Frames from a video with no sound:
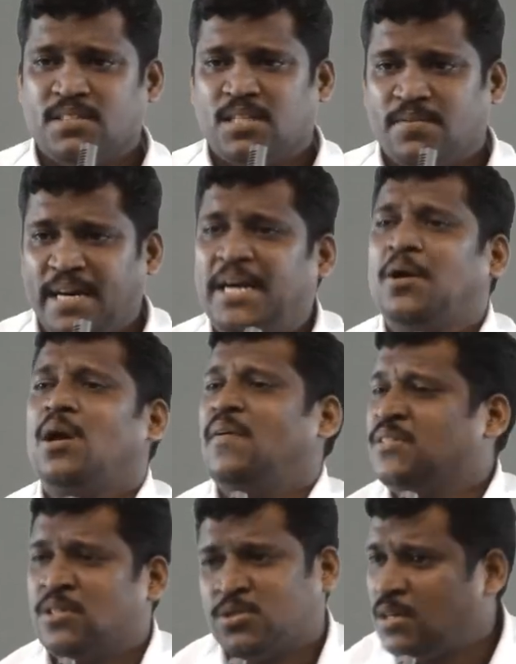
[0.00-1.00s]
வீட்டுக்குள்ளே
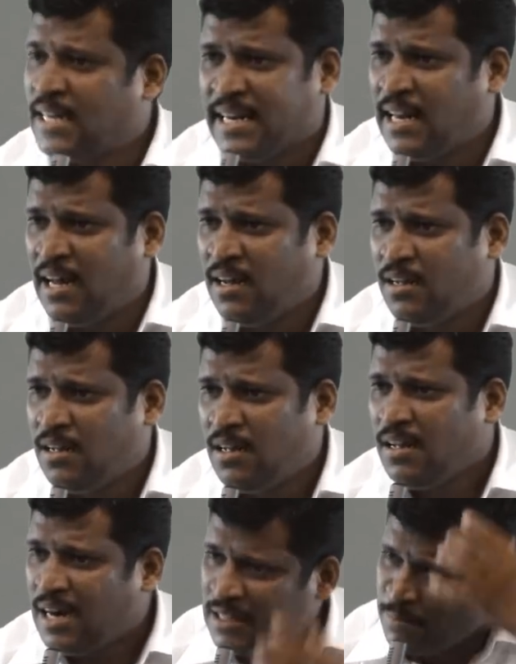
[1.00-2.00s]
வந்தோன்னு சொல்கிறீங்களா
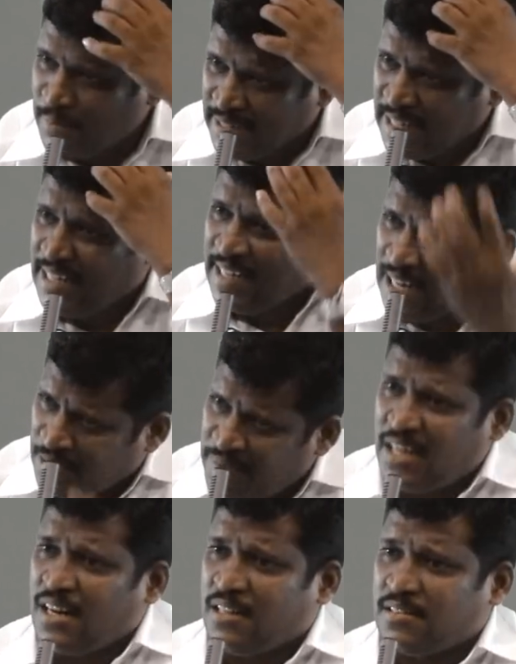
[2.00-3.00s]
அது மண்டையில் ஏறவே
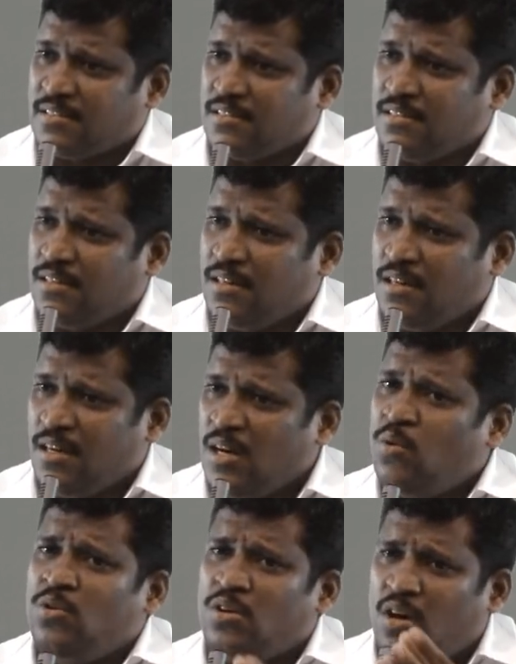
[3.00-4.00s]
ஏறாது
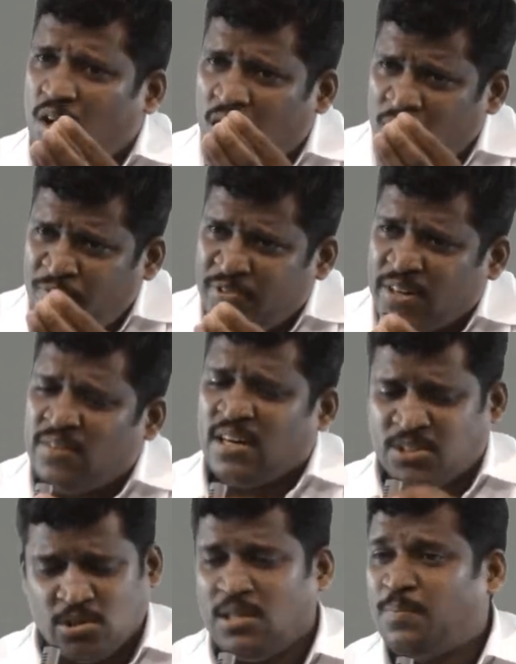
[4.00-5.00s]
ஒரு ஆஃப் அன்
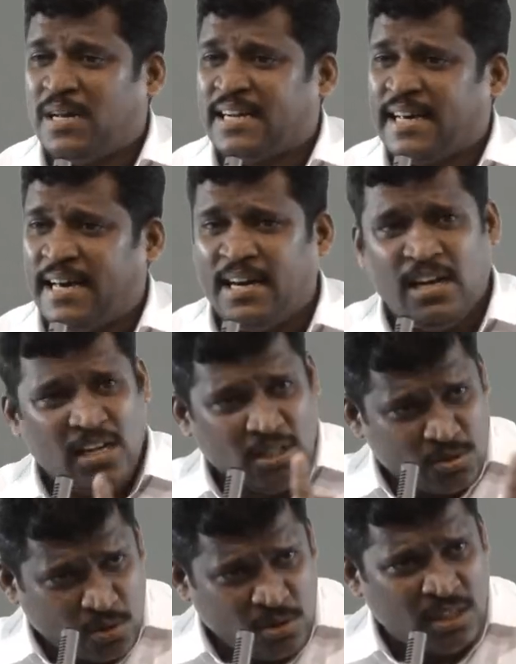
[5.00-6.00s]
அவர் சொல்லி பாருங்கள்
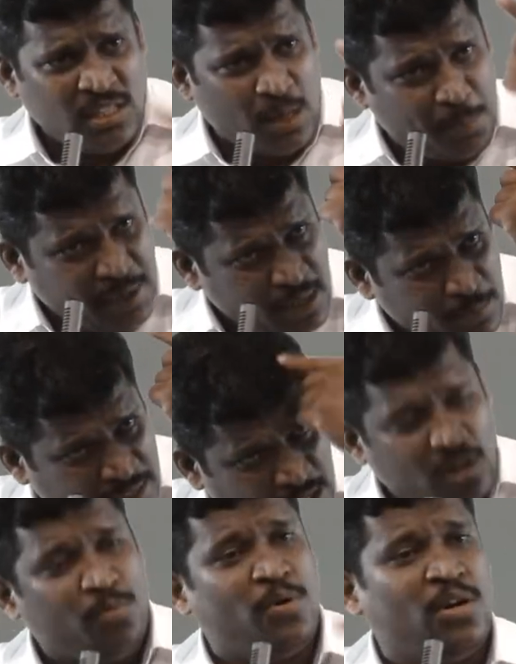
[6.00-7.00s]
சொன்னதை அப்படியே
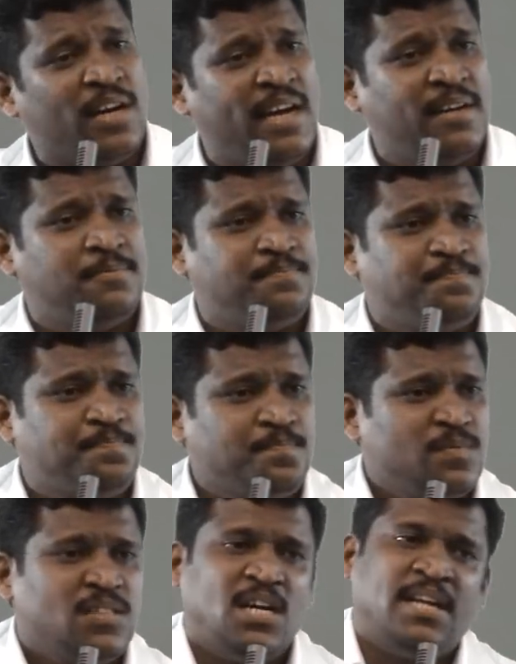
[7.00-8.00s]
மண்டைக்குள்ளே போங்க
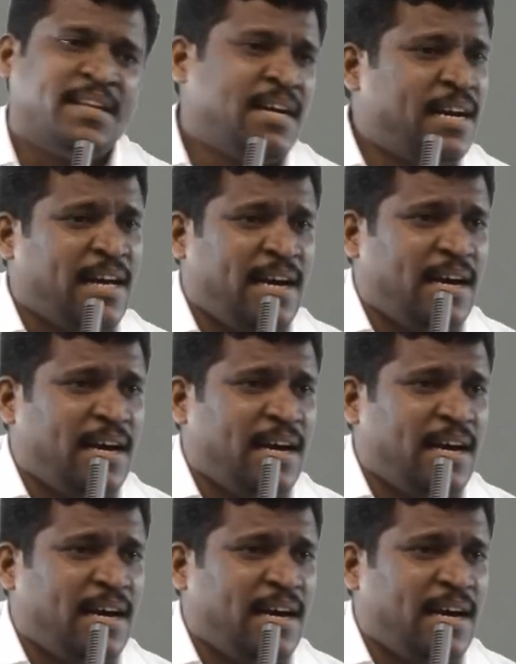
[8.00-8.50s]
அதனால்